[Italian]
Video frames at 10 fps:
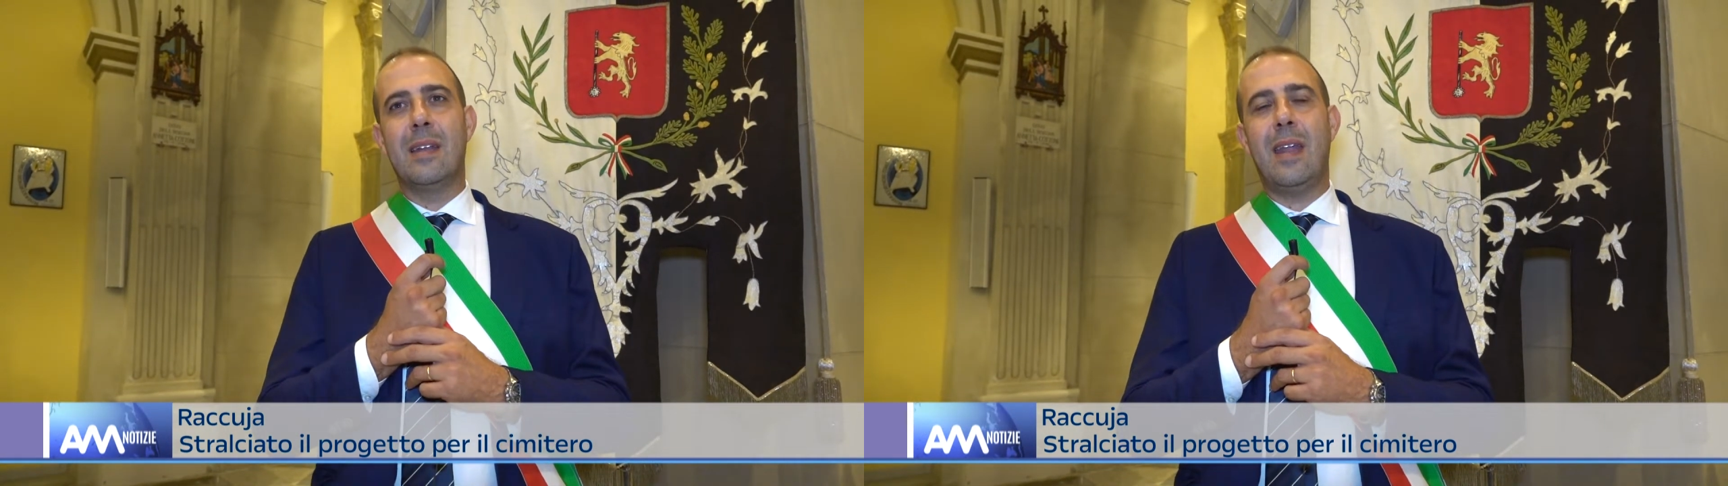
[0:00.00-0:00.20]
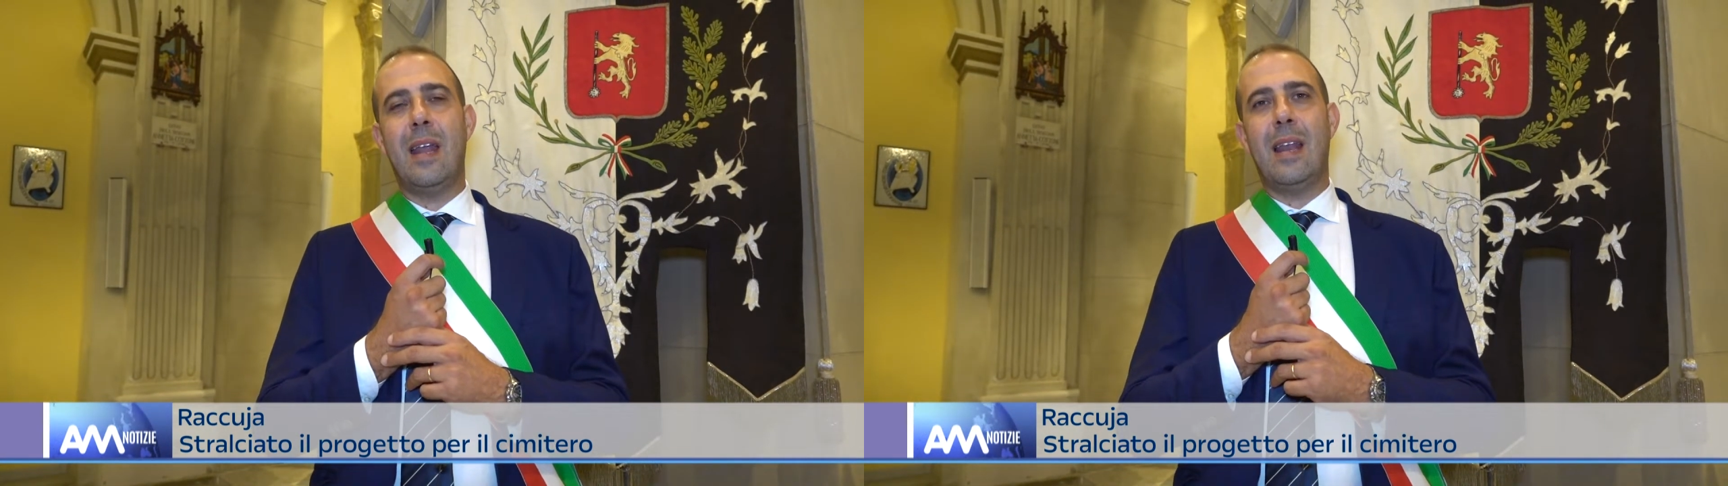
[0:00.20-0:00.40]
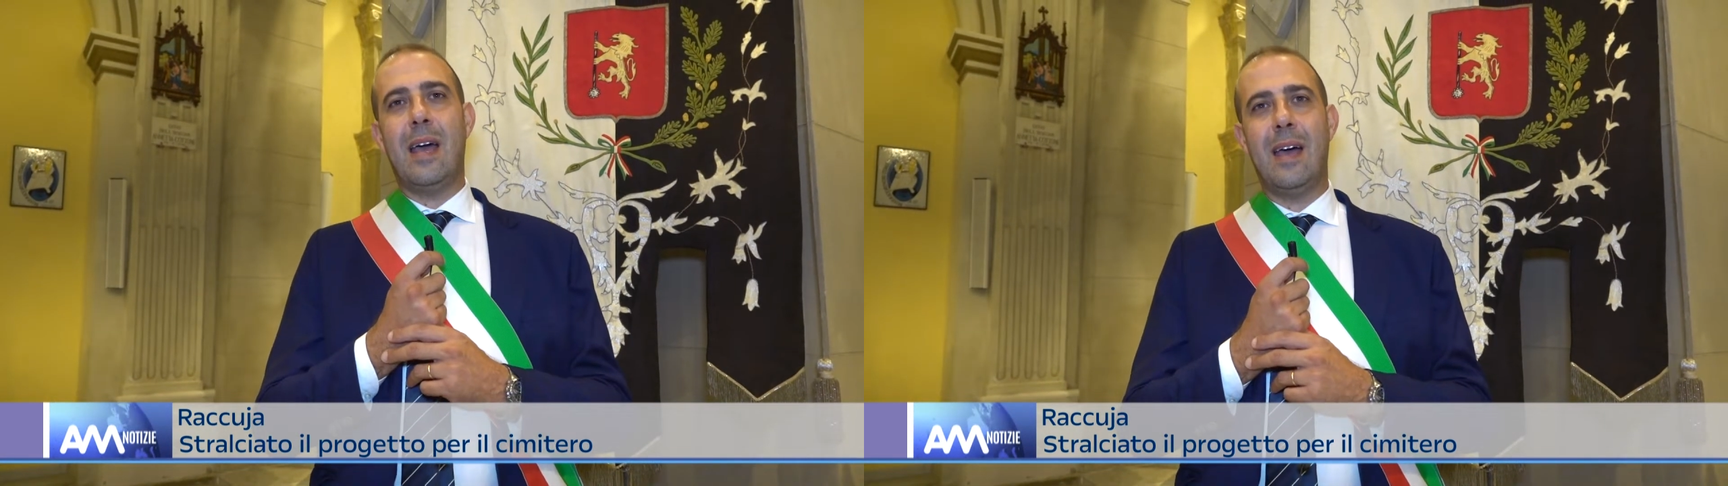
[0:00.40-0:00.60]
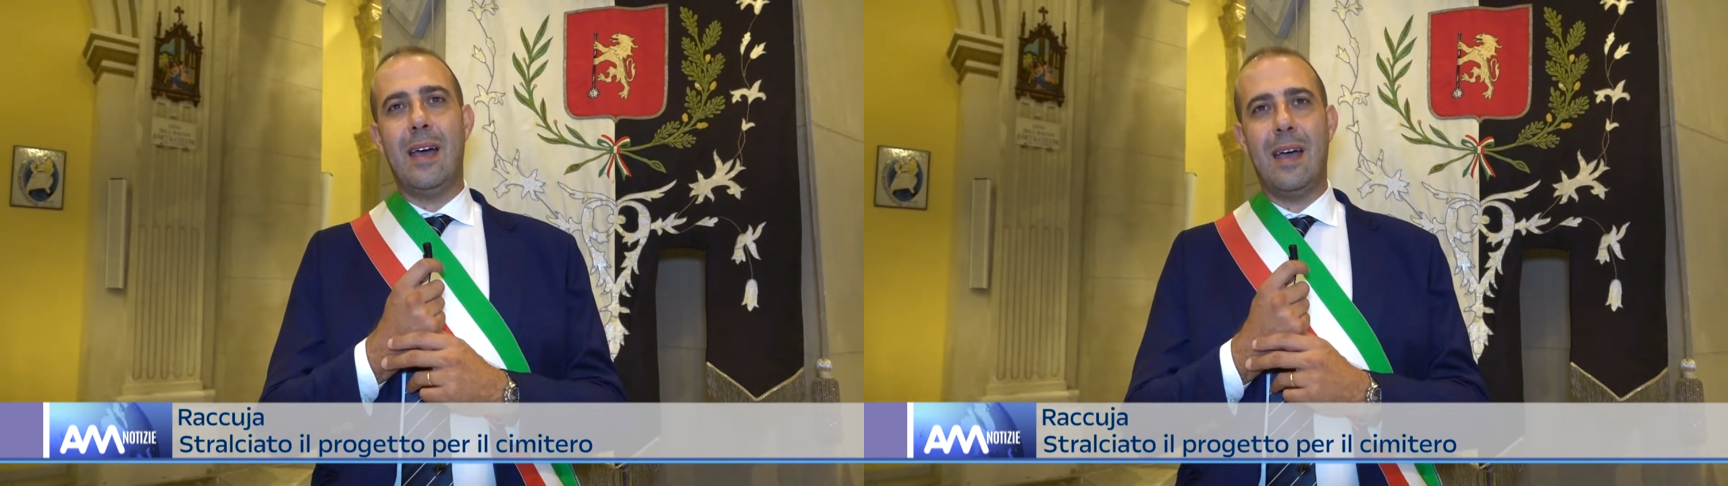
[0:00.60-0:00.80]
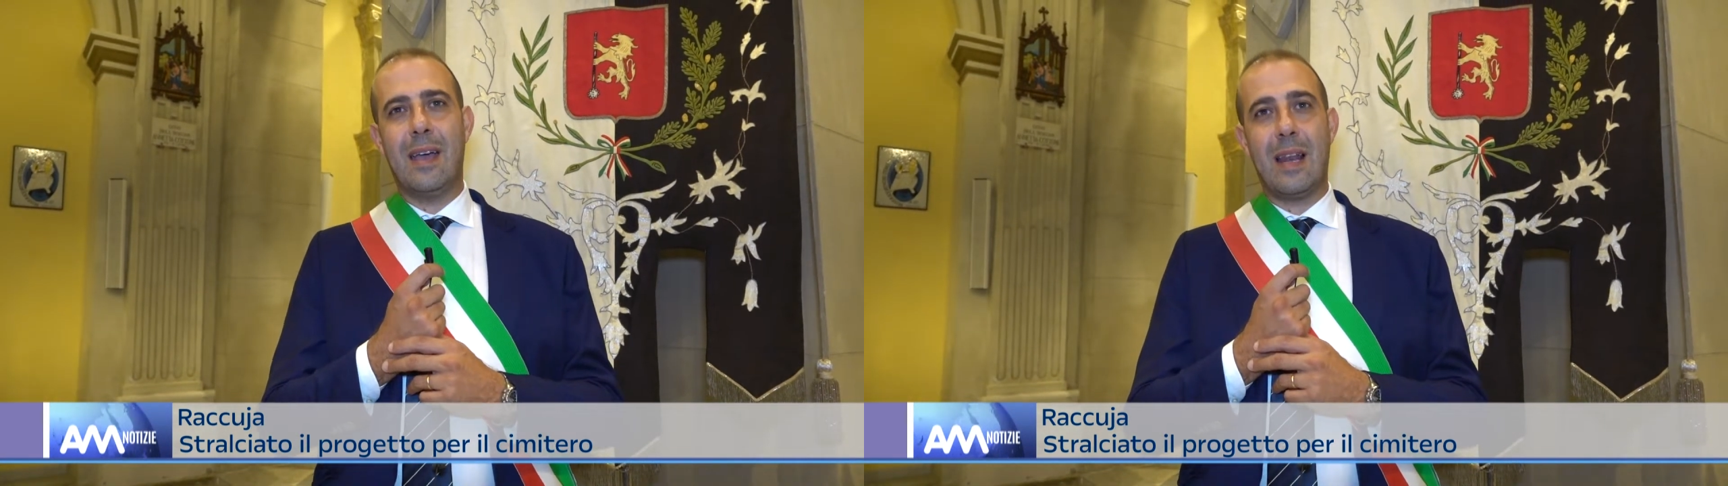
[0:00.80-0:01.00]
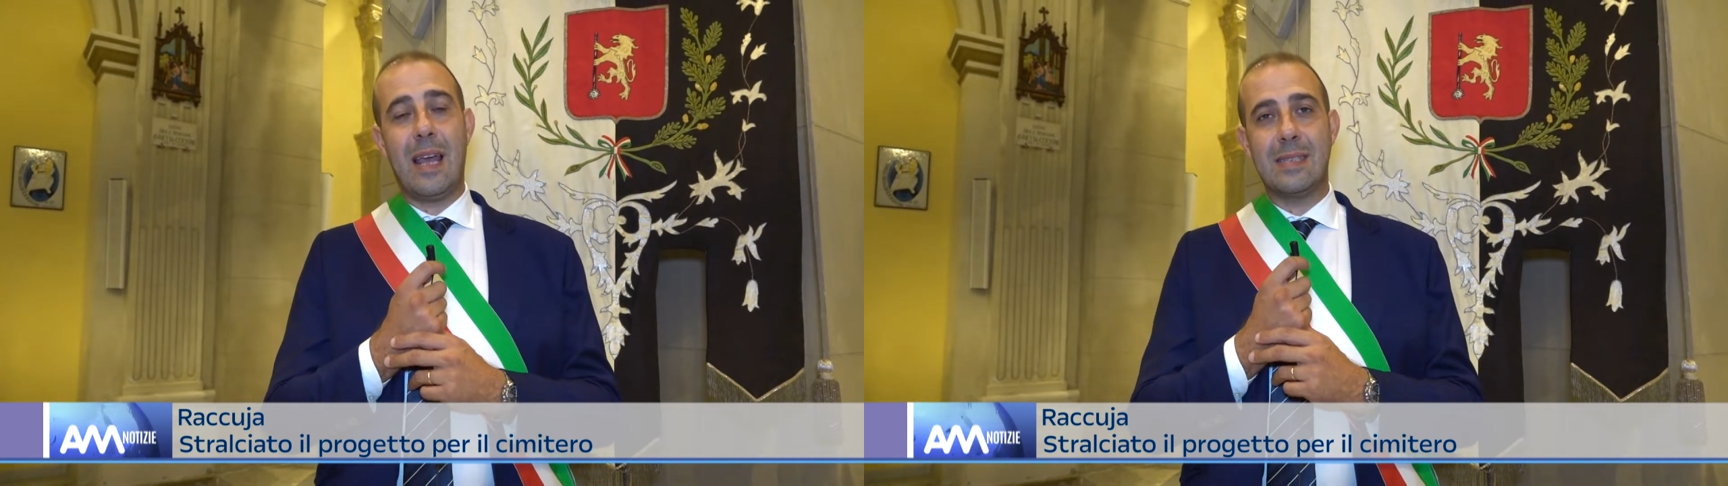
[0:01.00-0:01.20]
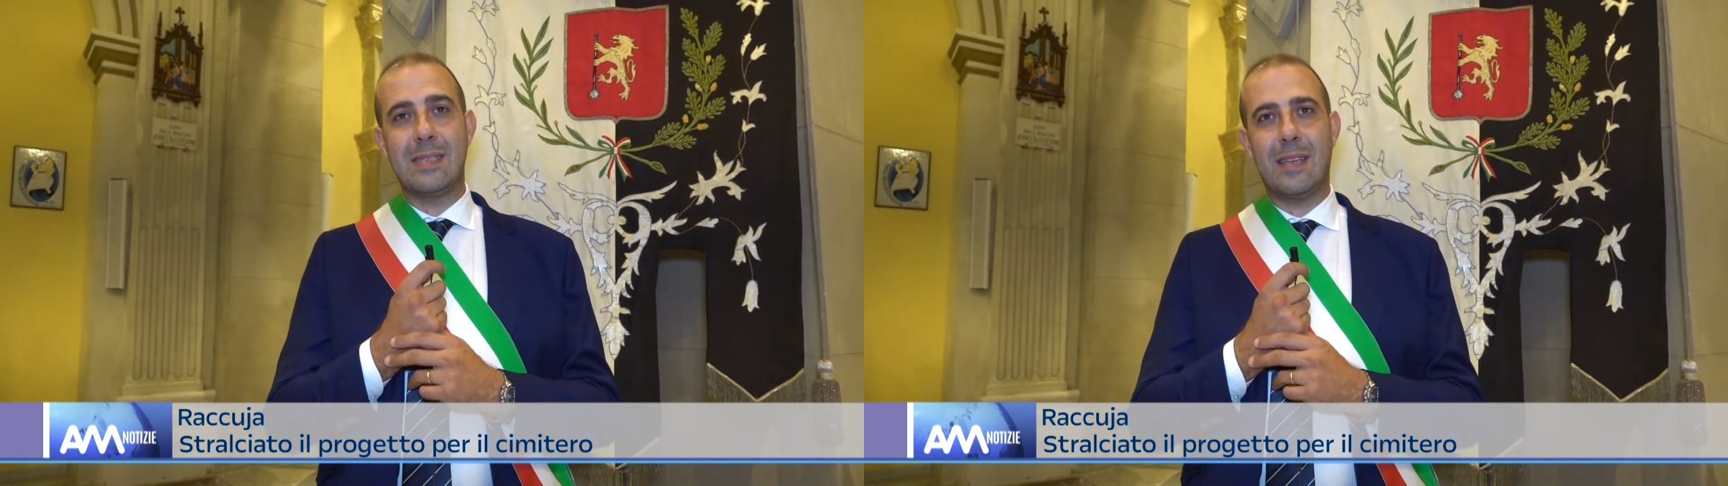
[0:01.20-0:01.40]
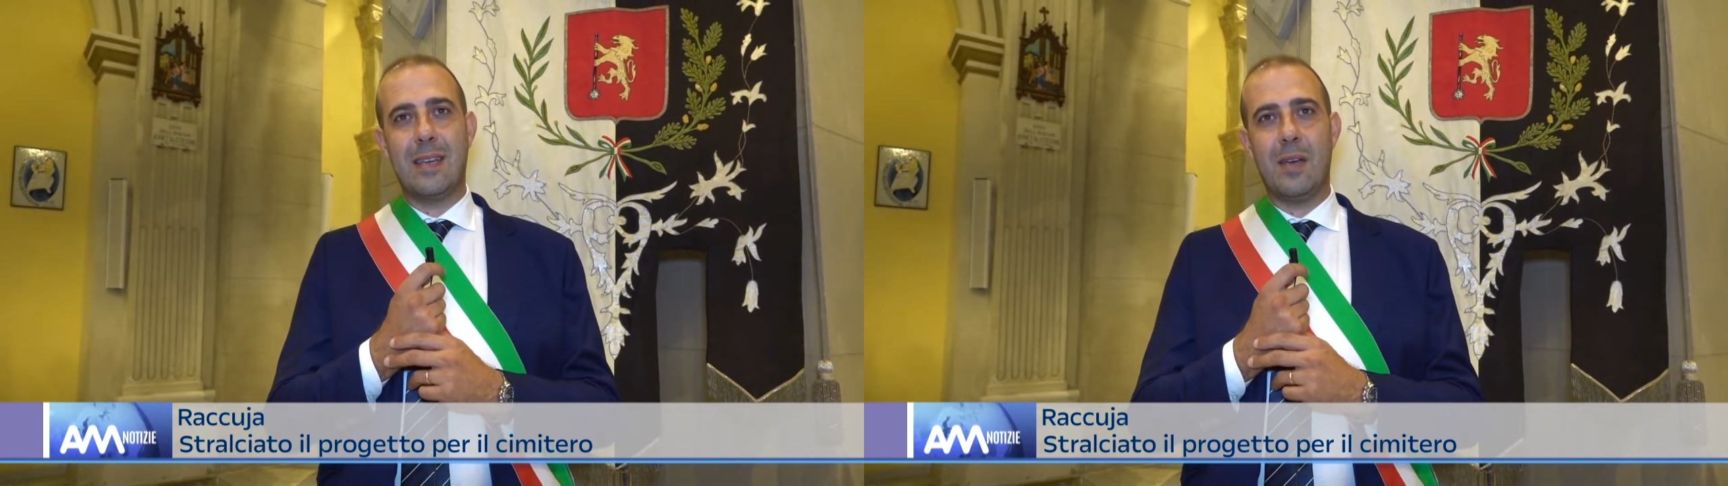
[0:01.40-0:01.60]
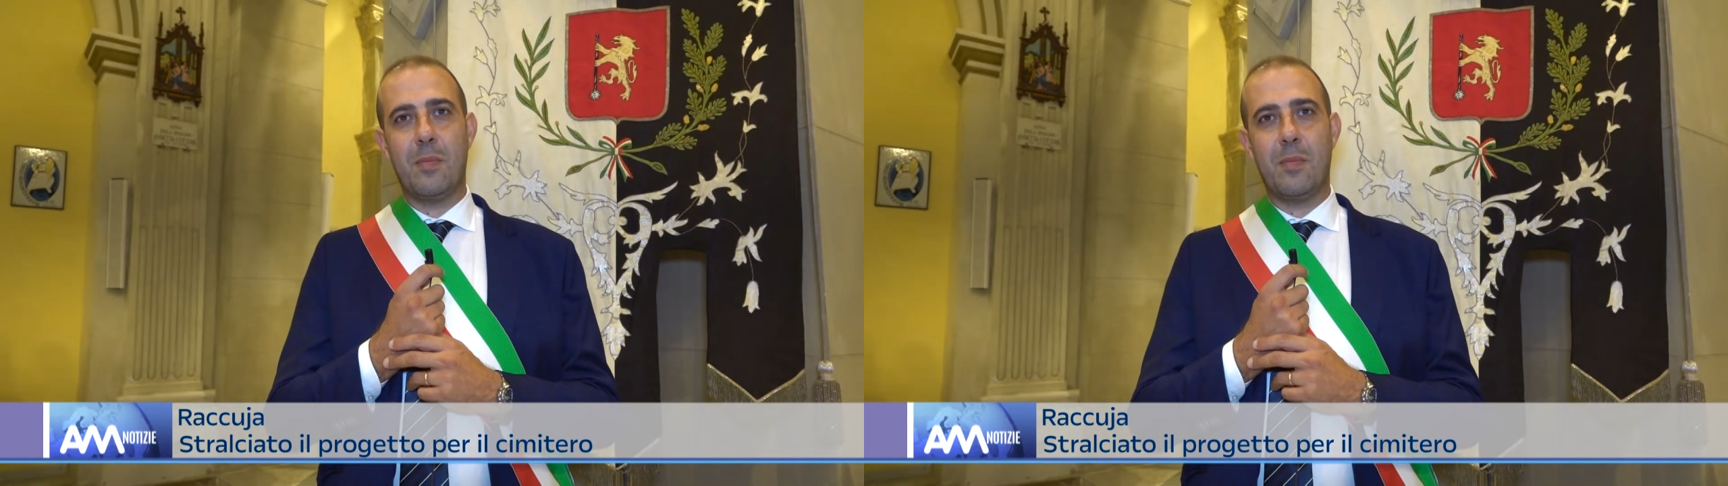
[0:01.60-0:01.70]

nella classica